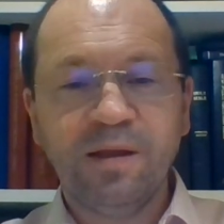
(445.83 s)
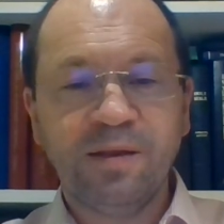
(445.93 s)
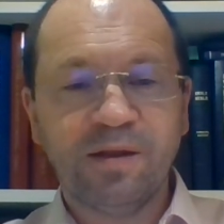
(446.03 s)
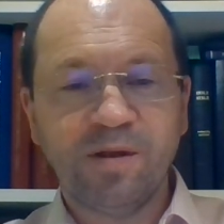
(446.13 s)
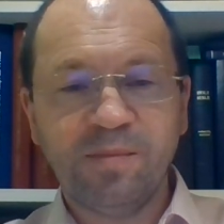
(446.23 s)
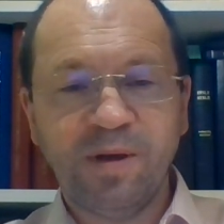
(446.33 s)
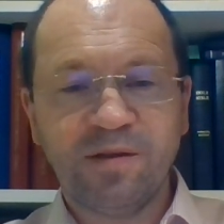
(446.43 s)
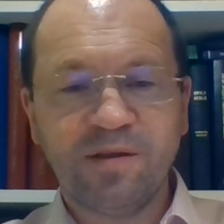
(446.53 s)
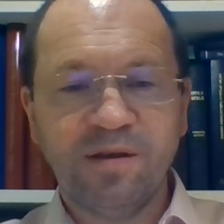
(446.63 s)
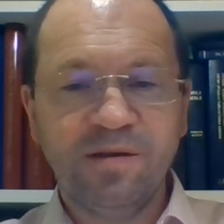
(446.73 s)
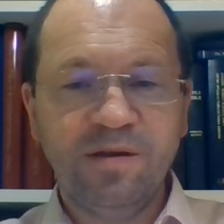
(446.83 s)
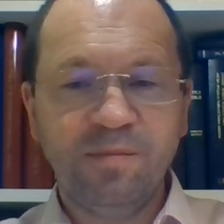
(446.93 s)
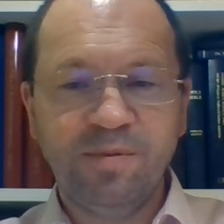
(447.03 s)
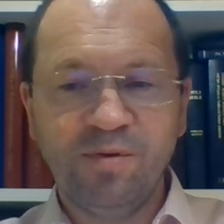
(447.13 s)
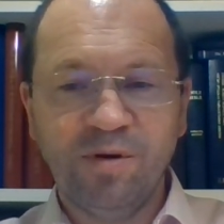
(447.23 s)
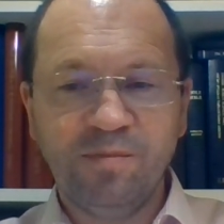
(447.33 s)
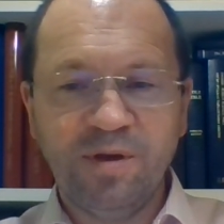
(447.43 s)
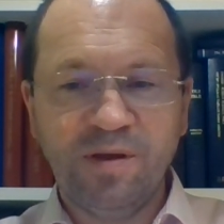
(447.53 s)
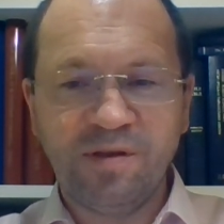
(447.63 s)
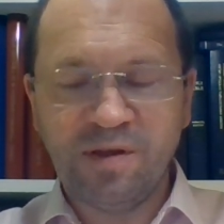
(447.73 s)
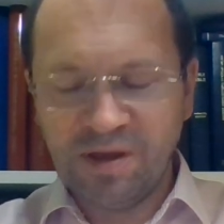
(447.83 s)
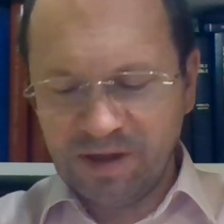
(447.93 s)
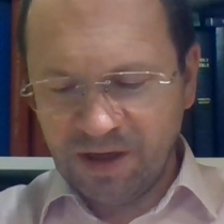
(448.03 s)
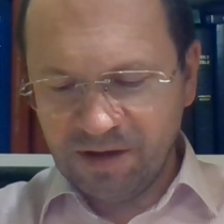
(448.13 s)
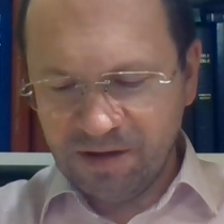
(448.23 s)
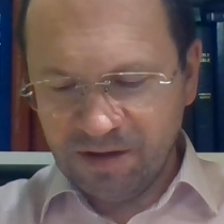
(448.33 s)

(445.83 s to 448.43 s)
Natomiast nie było miejsca na